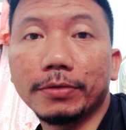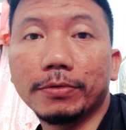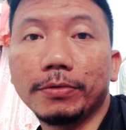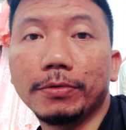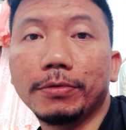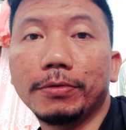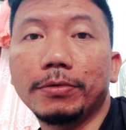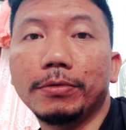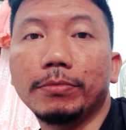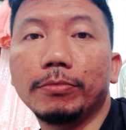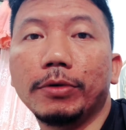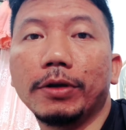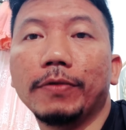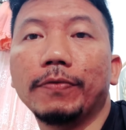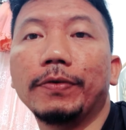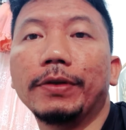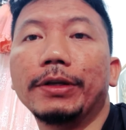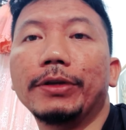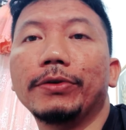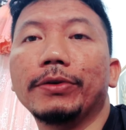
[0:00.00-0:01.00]
aku buat
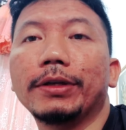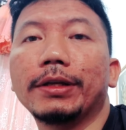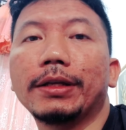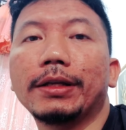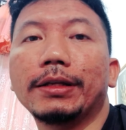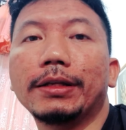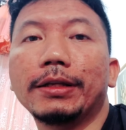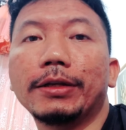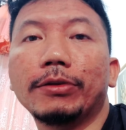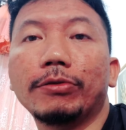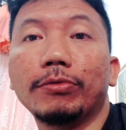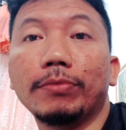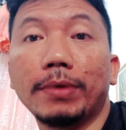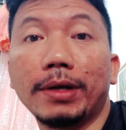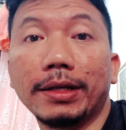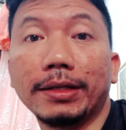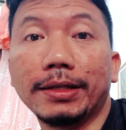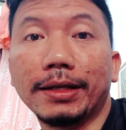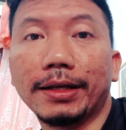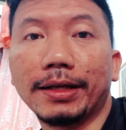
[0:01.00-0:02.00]
videonya di
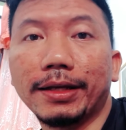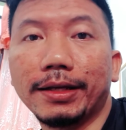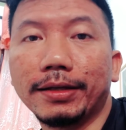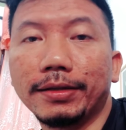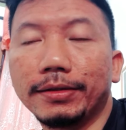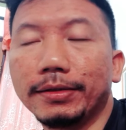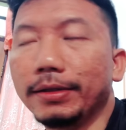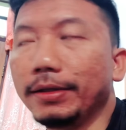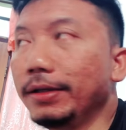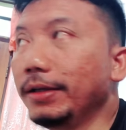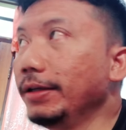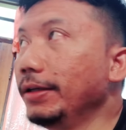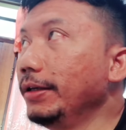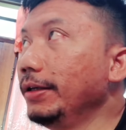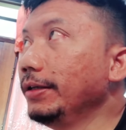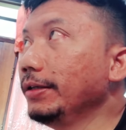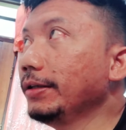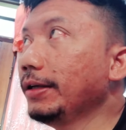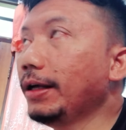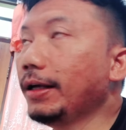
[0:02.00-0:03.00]
rumah aja ya,
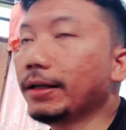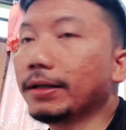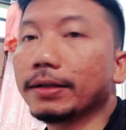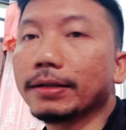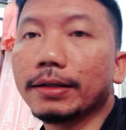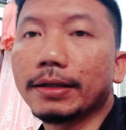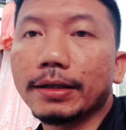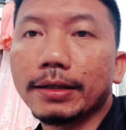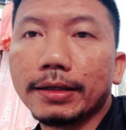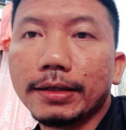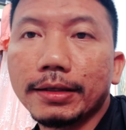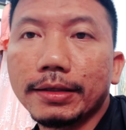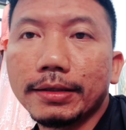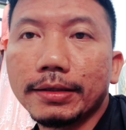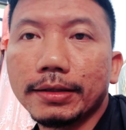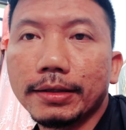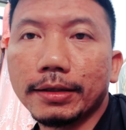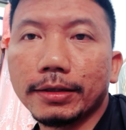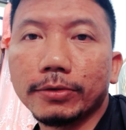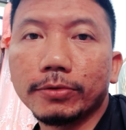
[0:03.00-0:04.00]

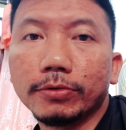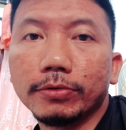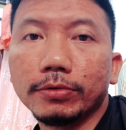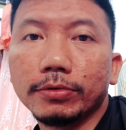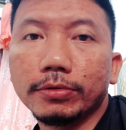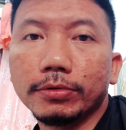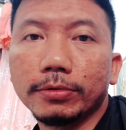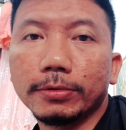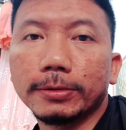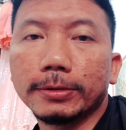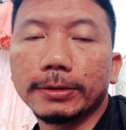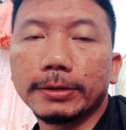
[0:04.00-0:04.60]
karena aku